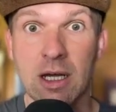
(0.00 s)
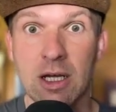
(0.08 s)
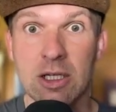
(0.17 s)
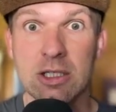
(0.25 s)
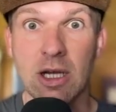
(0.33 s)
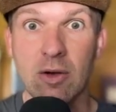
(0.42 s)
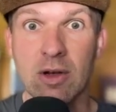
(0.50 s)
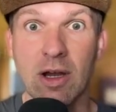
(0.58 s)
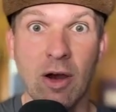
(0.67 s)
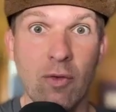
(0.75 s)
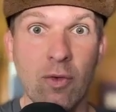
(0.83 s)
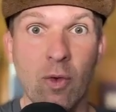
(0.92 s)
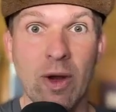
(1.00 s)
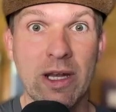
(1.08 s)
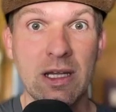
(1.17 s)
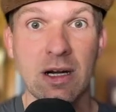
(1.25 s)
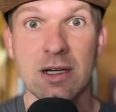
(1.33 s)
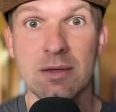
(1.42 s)
schaut auf
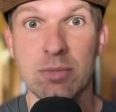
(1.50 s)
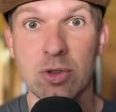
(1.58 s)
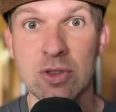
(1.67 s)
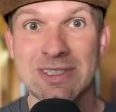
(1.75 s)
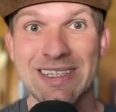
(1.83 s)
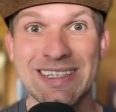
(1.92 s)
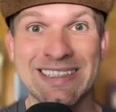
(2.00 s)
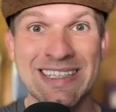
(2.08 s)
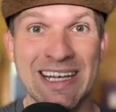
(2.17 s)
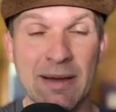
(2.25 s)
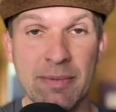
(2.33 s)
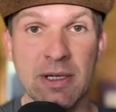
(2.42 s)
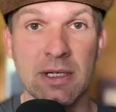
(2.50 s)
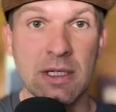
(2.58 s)
wineart.club.